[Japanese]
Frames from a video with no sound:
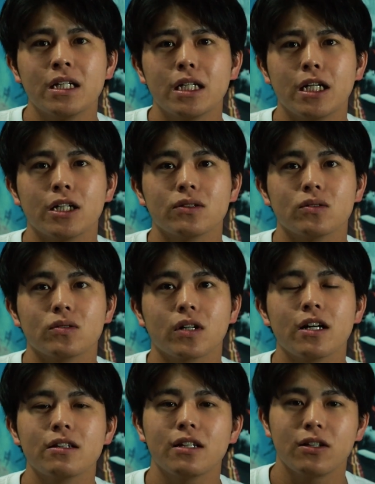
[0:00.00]
あの
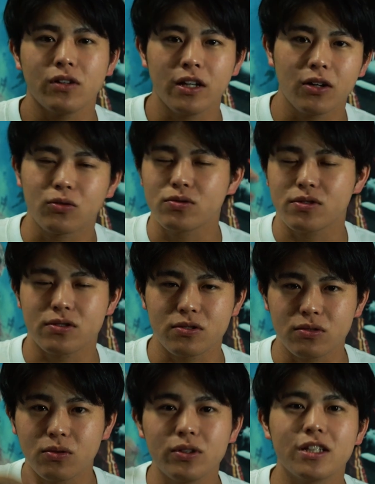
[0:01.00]
館内のエアコン
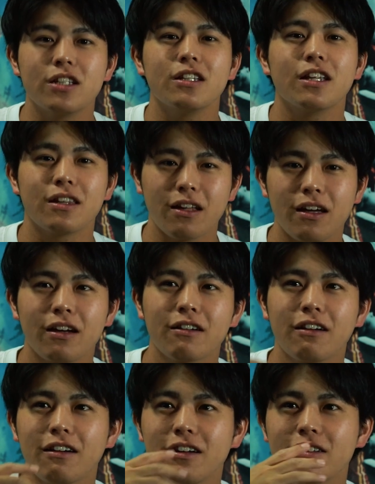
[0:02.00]
すごい効いてて
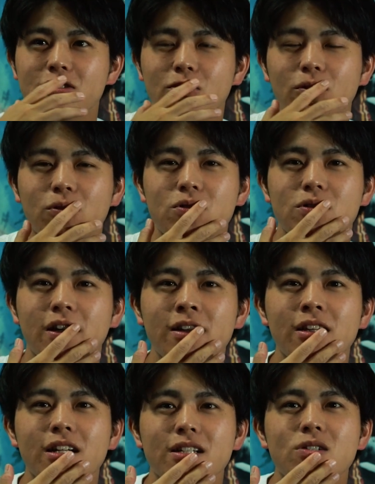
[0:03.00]
ちょっと途中な
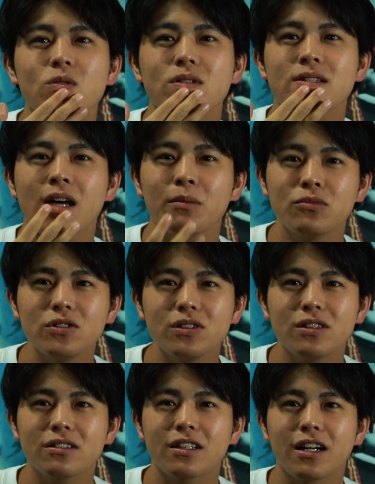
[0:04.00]
んならちょっと寒いっ
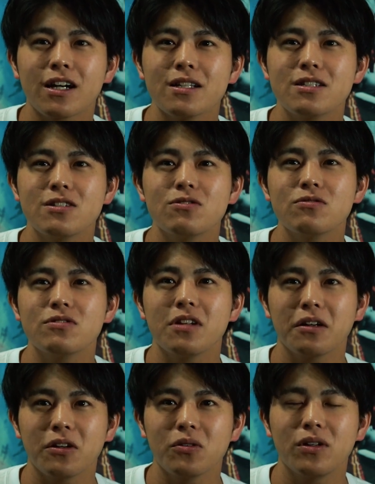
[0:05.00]
て感じるん
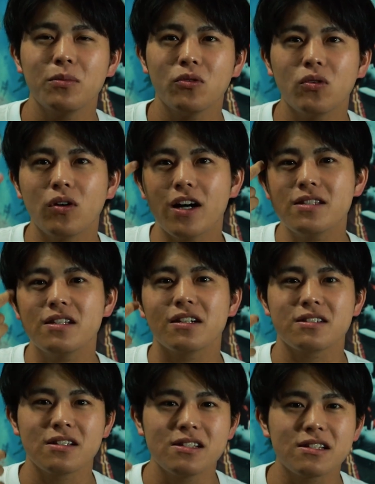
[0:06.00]
だけどでも汗が
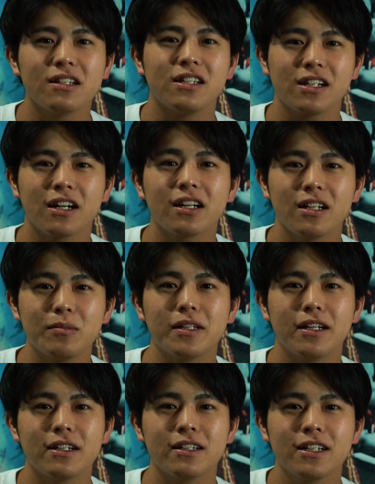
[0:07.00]
全然引かないみ
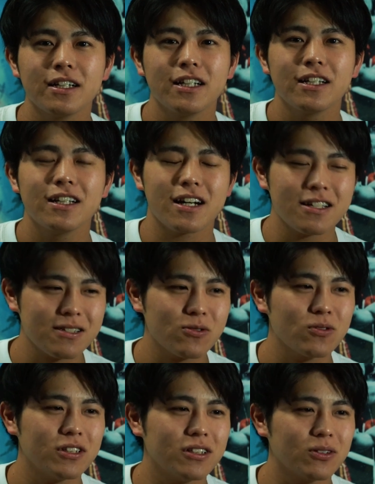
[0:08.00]
たいなで
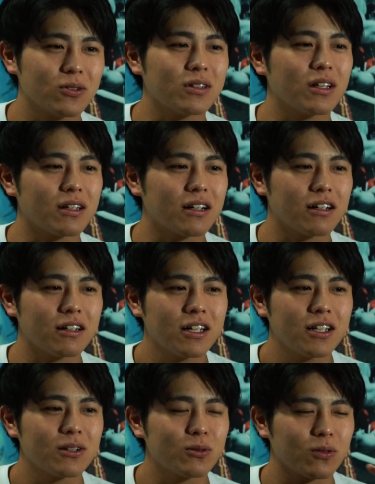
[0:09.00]
アイスコーヒー飲んでたら
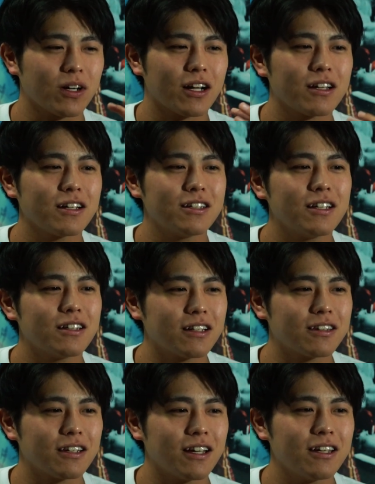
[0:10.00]
どんどん体冷えてっ
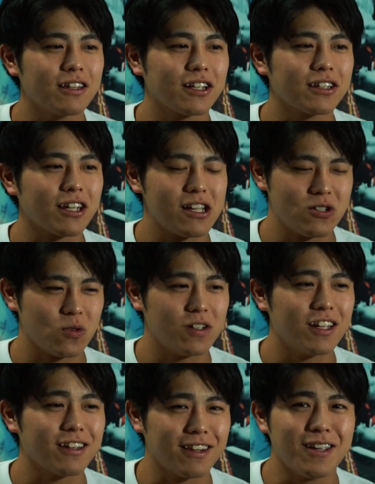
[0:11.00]
て変な体調に
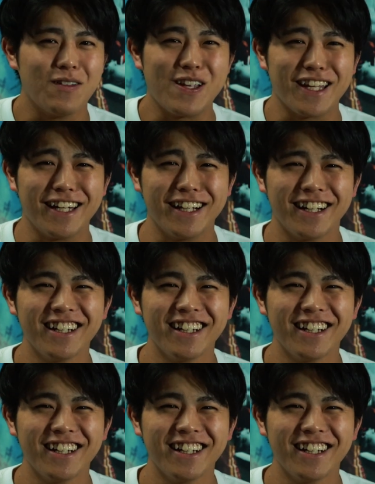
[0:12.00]
なってみたいな